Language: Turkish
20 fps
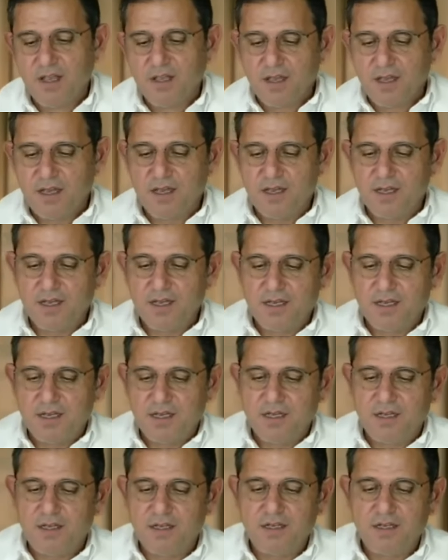
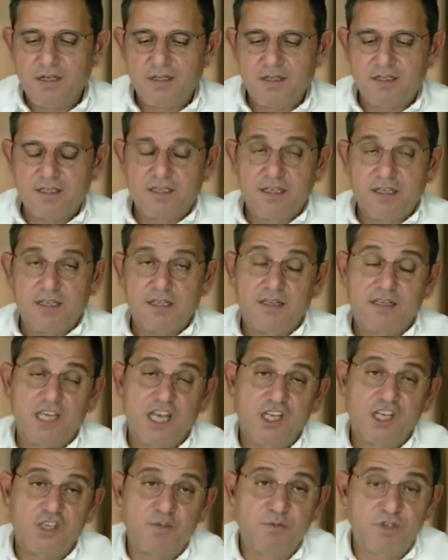Ee,
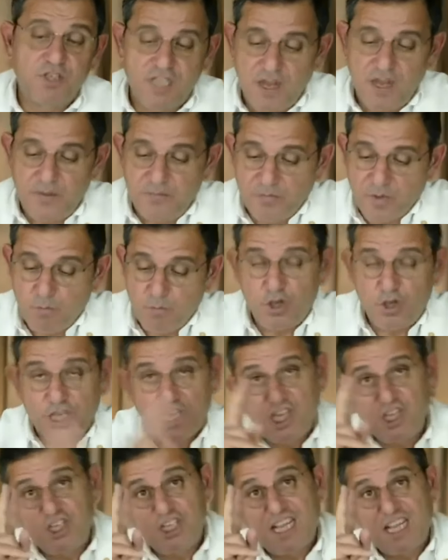geçmişte bu
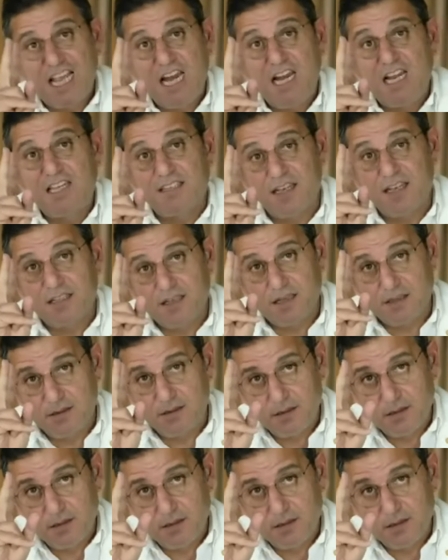ikinci kelle zaten.